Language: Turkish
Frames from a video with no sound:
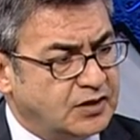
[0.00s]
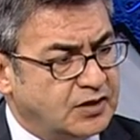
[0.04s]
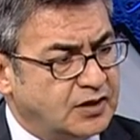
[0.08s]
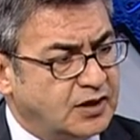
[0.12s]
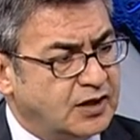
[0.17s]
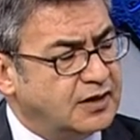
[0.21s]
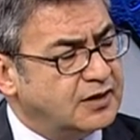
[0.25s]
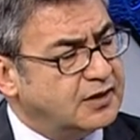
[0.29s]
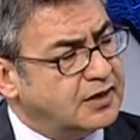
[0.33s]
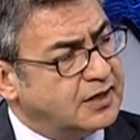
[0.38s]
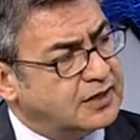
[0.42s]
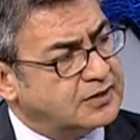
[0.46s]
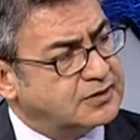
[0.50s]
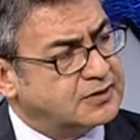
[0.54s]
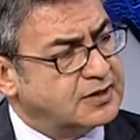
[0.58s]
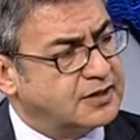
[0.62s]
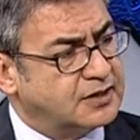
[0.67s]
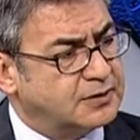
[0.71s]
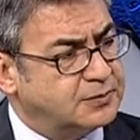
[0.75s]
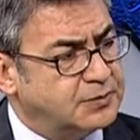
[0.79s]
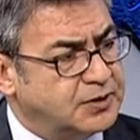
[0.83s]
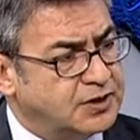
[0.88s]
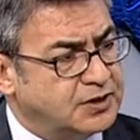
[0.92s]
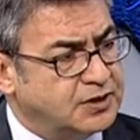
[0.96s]
ağır
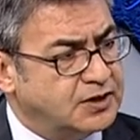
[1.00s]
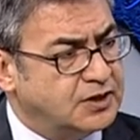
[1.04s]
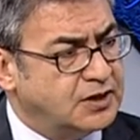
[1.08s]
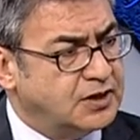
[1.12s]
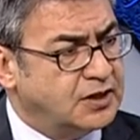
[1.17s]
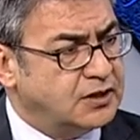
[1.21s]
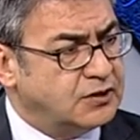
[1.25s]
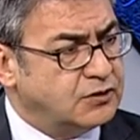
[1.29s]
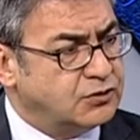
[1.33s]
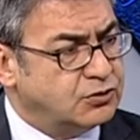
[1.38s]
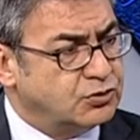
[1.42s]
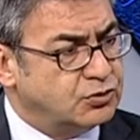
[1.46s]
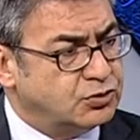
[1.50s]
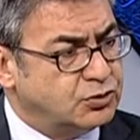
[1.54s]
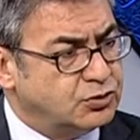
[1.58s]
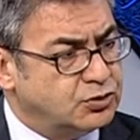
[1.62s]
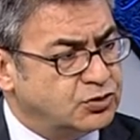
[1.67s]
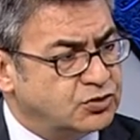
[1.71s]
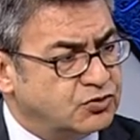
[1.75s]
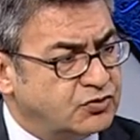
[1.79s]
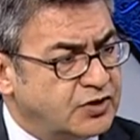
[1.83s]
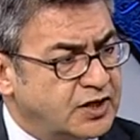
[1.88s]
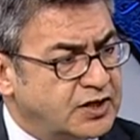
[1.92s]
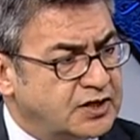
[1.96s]
aksak bir
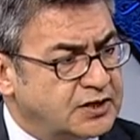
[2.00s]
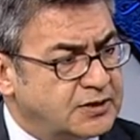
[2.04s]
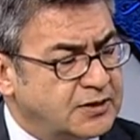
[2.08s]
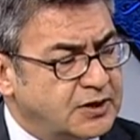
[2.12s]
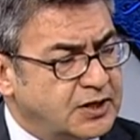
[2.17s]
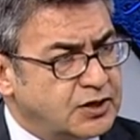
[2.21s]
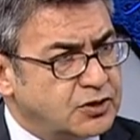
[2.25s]
yürüyüş var.